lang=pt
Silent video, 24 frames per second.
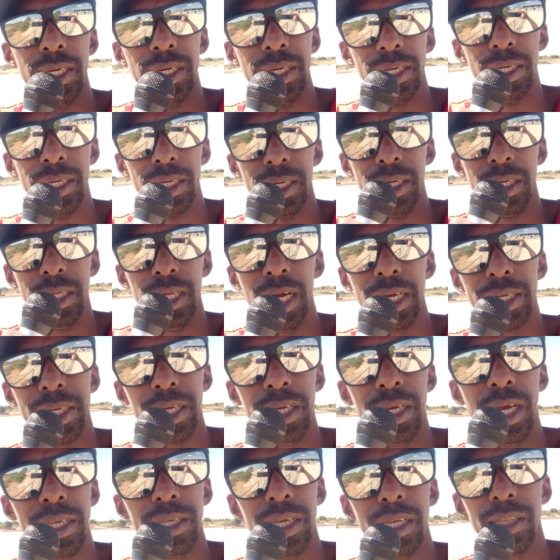E, e
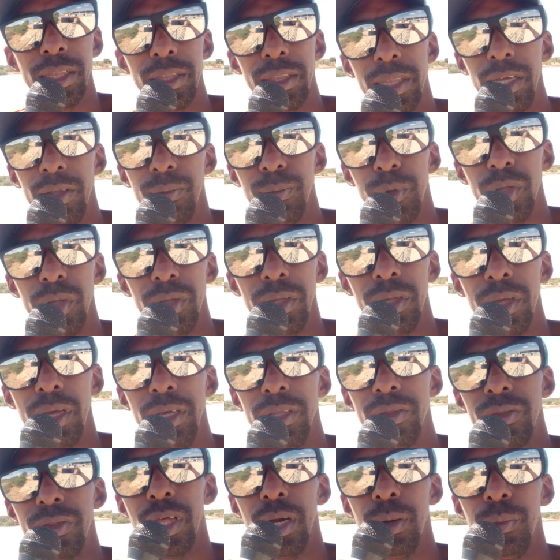aqui a gente também
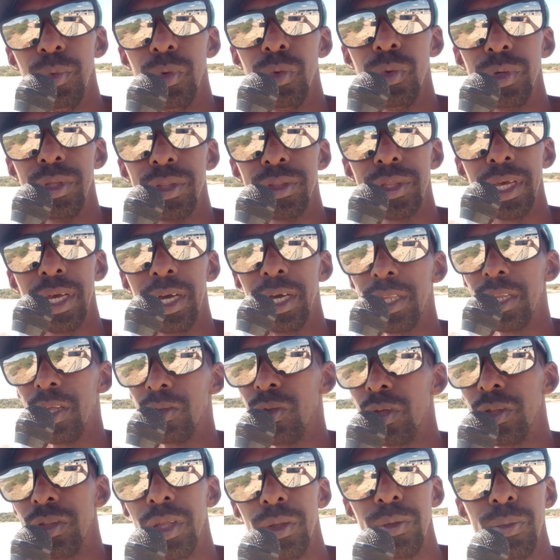estamos encerrando as
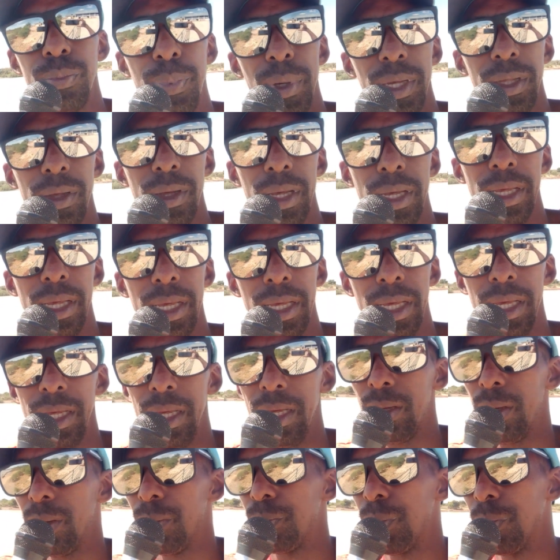nossas
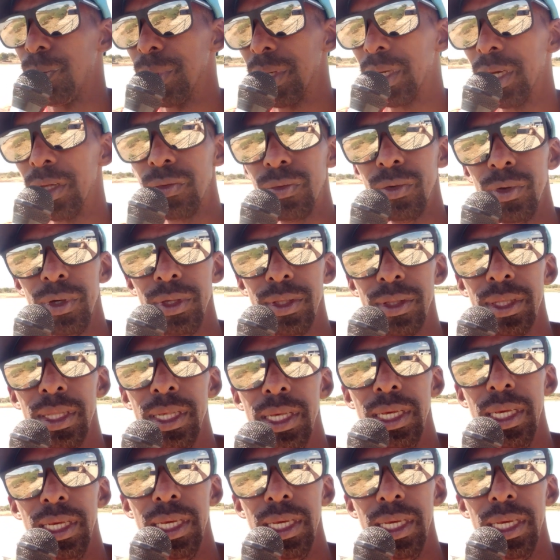é, publicações.